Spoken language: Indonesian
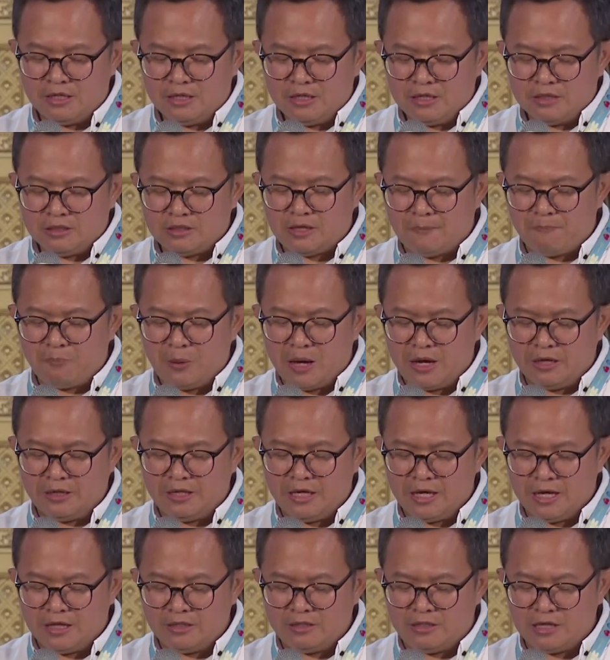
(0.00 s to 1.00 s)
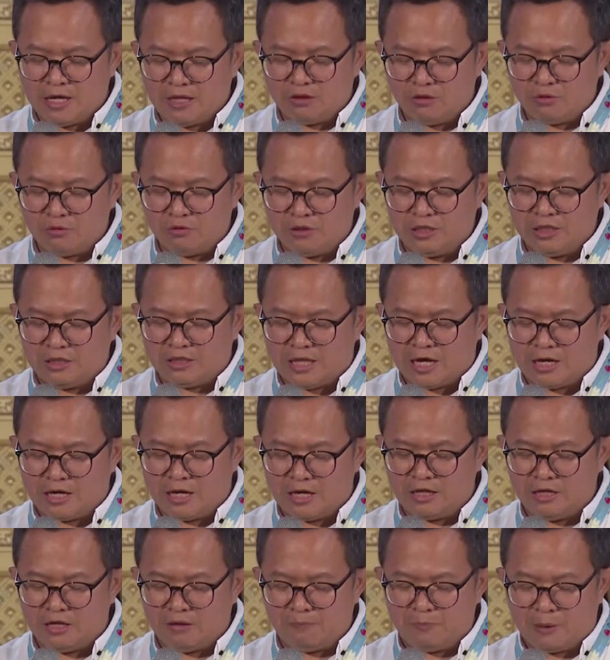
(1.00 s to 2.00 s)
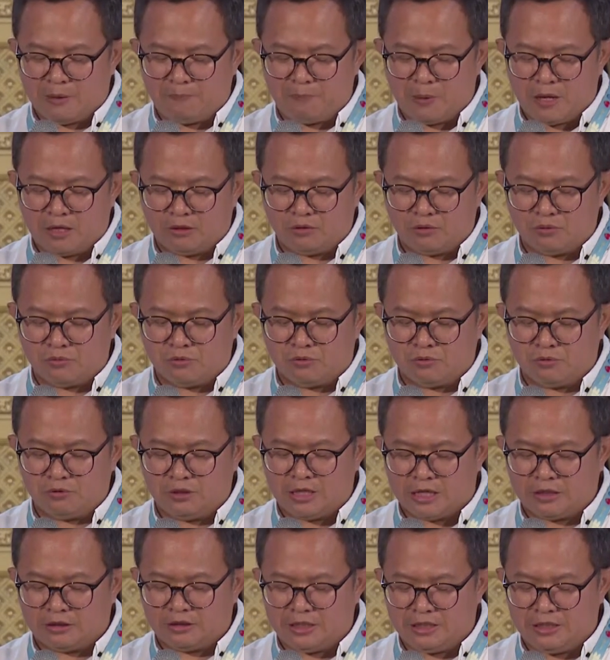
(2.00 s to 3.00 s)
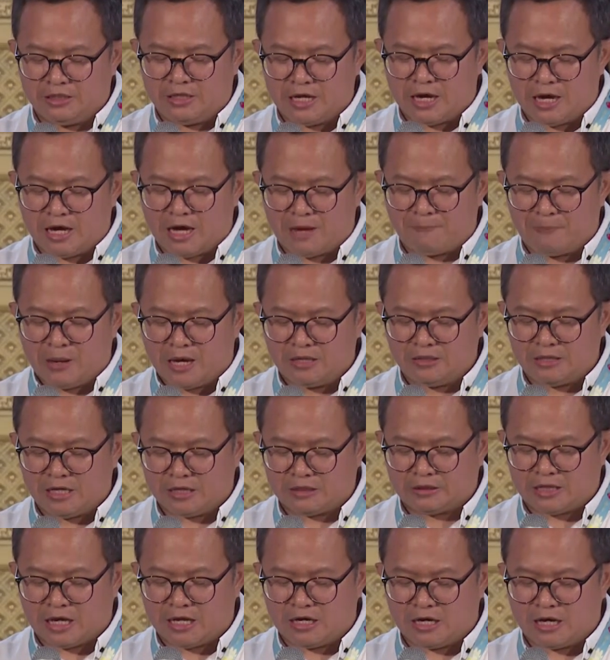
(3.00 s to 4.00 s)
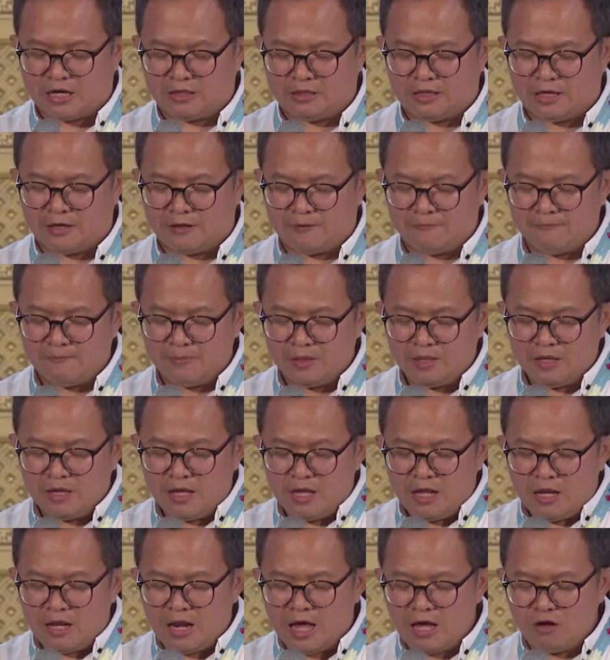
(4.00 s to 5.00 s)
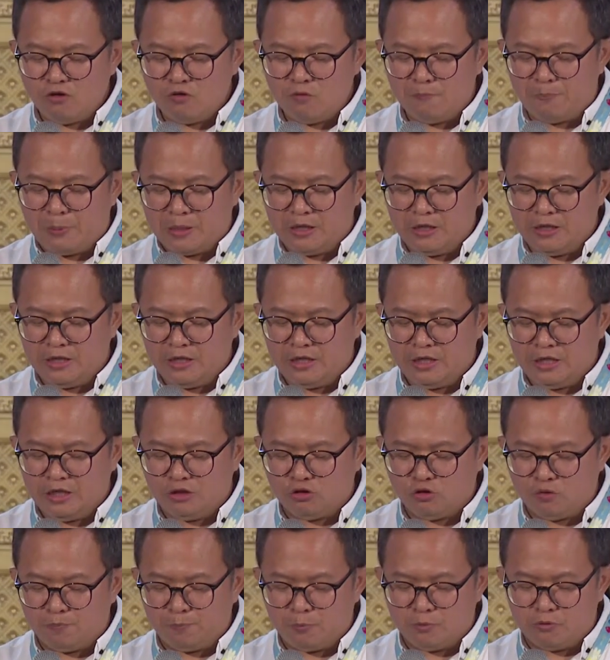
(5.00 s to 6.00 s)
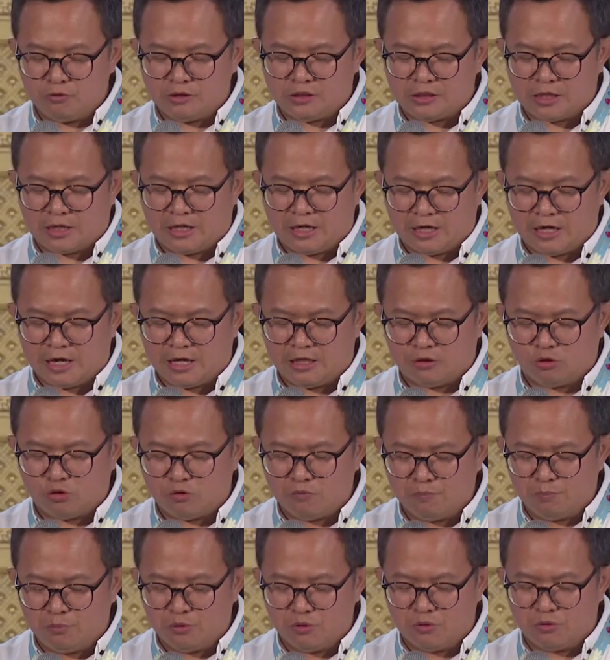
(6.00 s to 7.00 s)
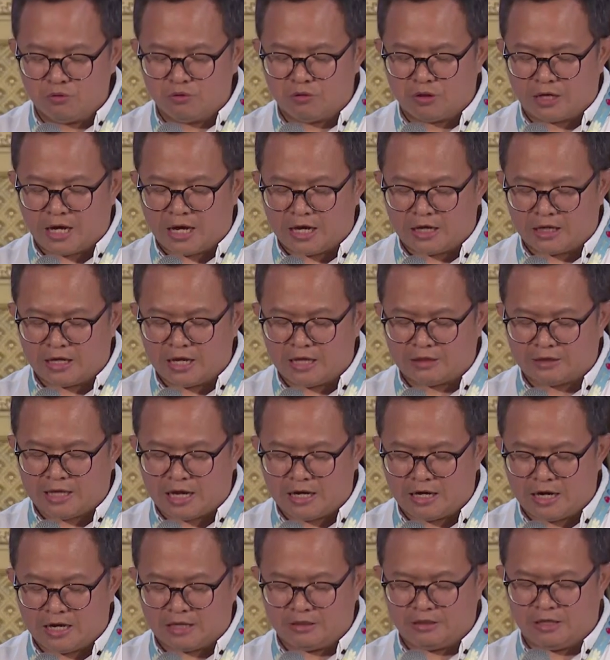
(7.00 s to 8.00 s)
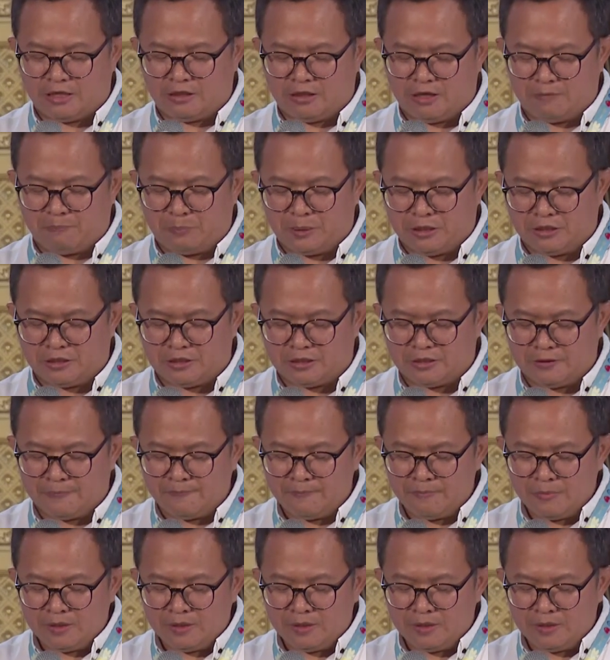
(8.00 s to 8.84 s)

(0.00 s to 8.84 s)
Sebagian jatuh di tanah yang berbatu, yang tidak banyak tanahnya. Lalu benih itu pun segera tumbuh karena tanahnya tipis.